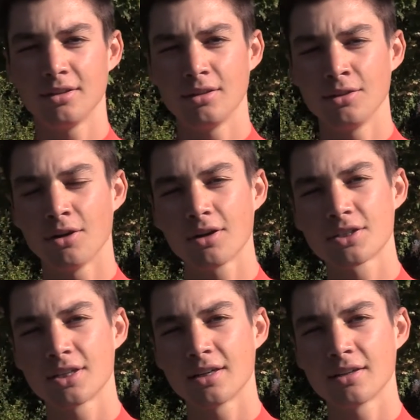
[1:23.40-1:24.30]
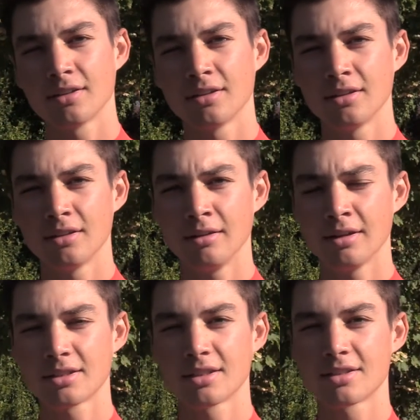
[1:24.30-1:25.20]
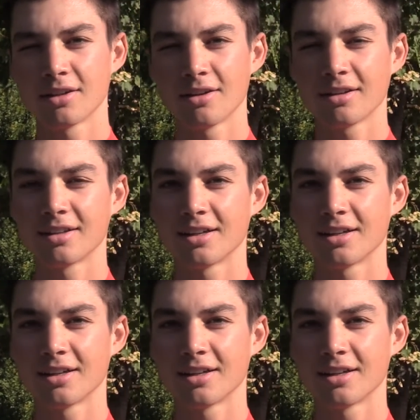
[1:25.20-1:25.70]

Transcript: Yorkshire letztes Jahr.